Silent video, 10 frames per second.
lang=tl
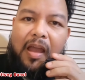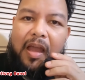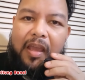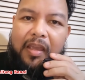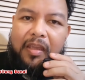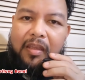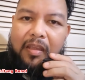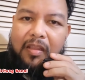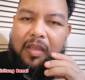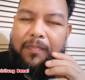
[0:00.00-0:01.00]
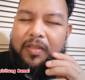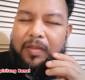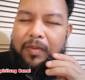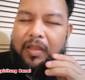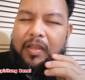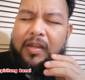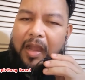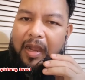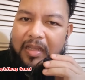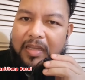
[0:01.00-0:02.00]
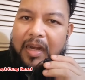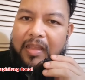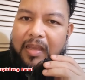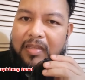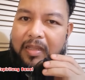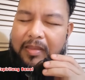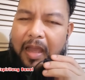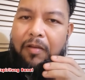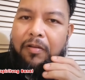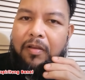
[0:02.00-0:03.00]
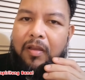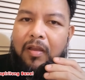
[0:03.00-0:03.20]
ay hindi ibig sabihin ay nagkakasala ng isang tao.